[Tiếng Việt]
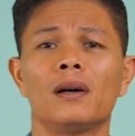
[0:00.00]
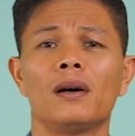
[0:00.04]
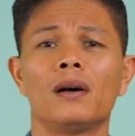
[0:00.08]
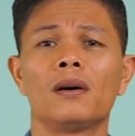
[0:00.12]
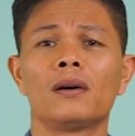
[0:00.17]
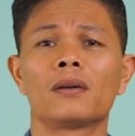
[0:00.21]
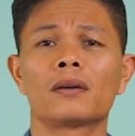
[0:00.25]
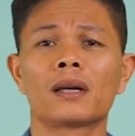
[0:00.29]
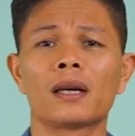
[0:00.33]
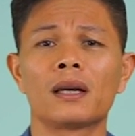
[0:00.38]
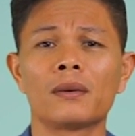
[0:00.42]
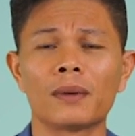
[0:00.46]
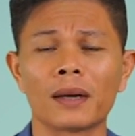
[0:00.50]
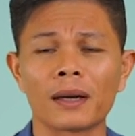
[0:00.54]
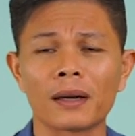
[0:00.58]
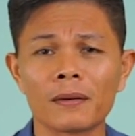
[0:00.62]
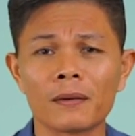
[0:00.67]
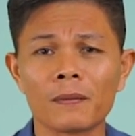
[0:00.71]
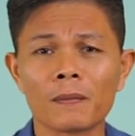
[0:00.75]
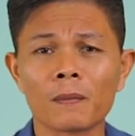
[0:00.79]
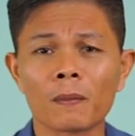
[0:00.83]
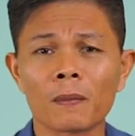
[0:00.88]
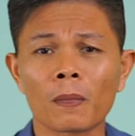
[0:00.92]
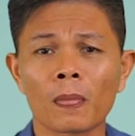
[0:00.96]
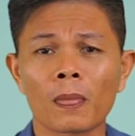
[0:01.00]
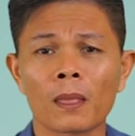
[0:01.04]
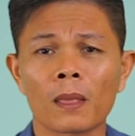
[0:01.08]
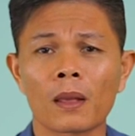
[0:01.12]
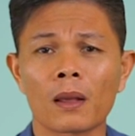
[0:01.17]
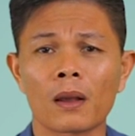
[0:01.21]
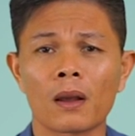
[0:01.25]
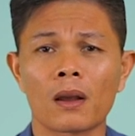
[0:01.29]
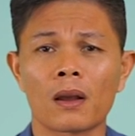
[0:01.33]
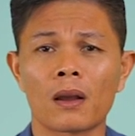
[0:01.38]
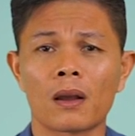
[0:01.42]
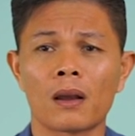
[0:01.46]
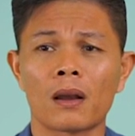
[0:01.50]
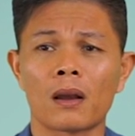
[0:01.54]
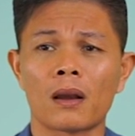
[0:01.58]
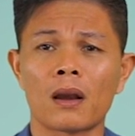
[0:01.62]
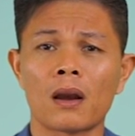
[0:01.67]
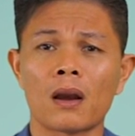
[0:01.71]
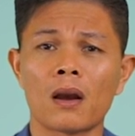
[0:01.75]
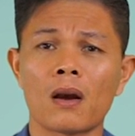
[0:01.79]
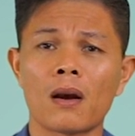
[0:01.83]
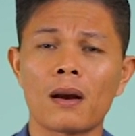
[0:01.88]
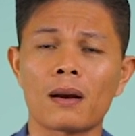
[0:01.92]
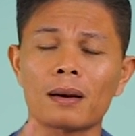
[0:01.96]
ok không à,
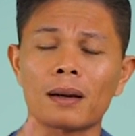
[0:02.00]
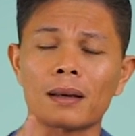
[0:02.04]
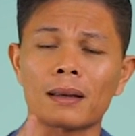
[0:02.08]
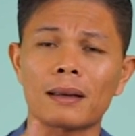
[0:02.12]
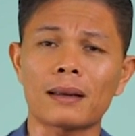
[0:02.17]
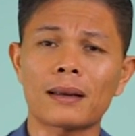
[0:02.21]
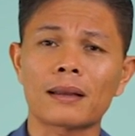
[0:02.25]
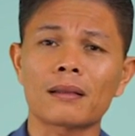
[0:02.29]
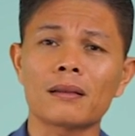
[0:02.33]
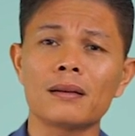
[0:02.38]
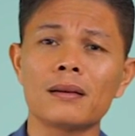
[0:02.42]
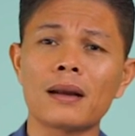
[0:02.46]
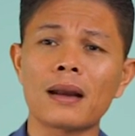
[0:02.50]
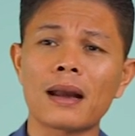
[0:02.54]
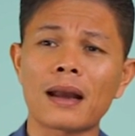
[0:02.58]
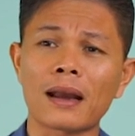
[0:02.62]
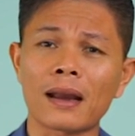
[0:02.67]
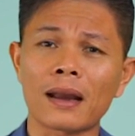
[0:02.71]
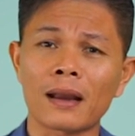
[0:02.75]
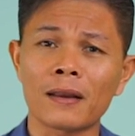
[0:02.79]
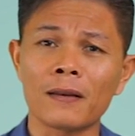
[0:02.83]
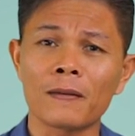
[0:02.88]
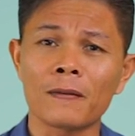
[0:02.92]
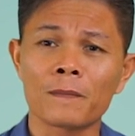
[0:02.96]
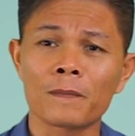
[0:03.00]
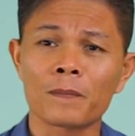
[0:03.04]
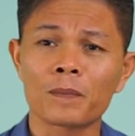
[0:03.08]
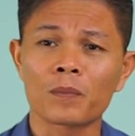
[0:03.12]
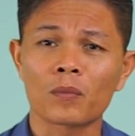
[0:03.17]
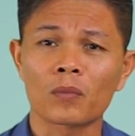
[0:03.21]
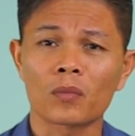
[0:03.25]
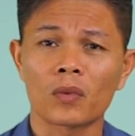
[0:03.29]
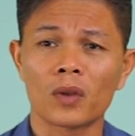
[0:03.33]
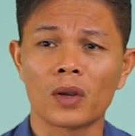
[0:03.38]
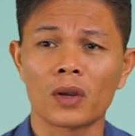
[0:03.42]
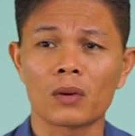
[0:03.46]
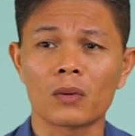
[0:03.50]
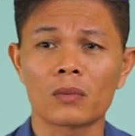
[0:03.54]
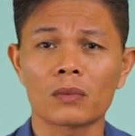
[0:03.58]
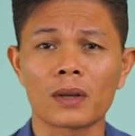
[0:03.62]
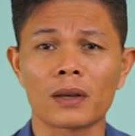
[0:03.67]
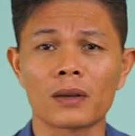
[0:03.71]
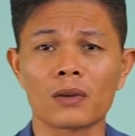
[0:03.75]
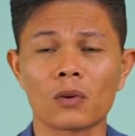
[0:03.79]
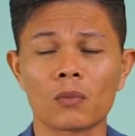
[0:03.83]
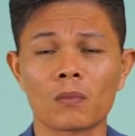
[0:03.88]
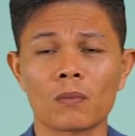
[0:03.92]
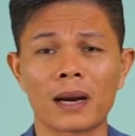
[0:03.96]
hoặc là cái cách thứ hai thì chúng
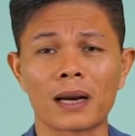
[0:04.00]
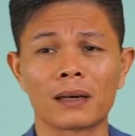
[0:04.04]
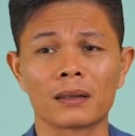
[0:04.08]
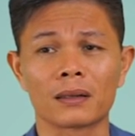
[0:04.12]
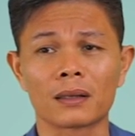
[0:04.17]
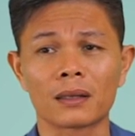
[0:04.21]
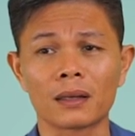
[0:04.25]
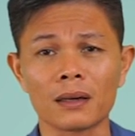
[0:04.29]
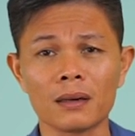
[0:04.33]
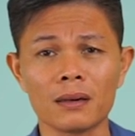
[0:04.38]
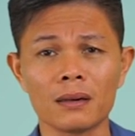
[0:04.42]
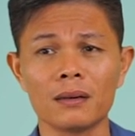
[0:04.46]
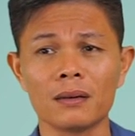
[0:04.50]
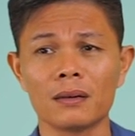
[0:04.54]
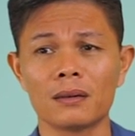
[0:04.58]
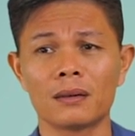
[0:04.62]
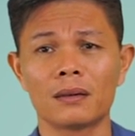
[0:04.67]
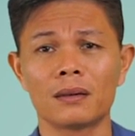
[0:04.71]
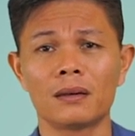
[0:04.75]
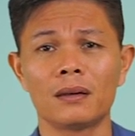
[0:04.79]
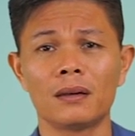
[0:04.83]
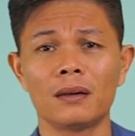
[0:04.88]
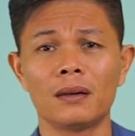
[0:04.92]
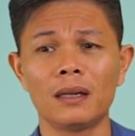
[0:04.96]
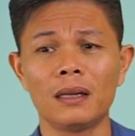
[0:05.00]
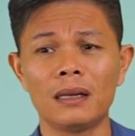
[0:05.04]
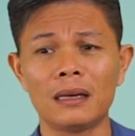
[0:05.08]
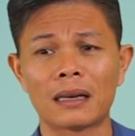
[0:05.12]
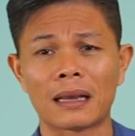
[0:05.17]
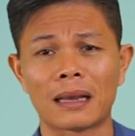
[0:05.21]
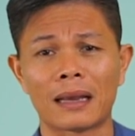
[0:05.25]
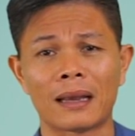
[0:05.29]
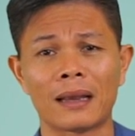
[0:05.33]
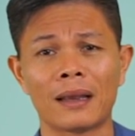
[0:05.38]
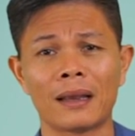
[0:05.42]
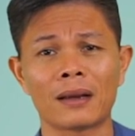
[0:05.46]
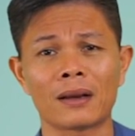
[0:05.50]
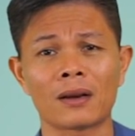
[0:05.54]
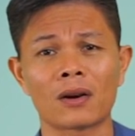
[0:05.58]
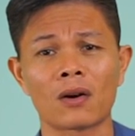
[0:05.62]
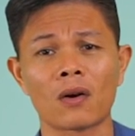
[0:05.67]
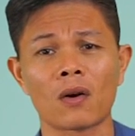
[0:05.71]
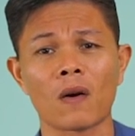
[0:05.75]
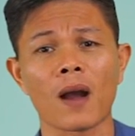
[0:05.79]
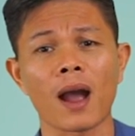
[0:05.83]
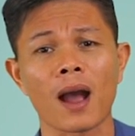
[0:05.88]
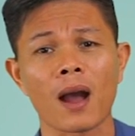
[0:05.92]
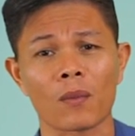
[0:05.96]
ta dùng bằng chứng lý lẽ
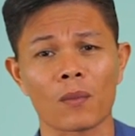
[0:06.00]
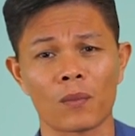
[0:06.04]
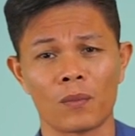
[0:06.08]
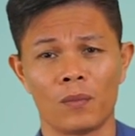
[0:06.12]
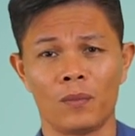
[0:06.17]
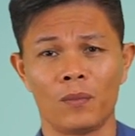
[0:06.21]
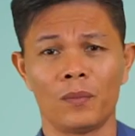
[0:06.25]
khoa học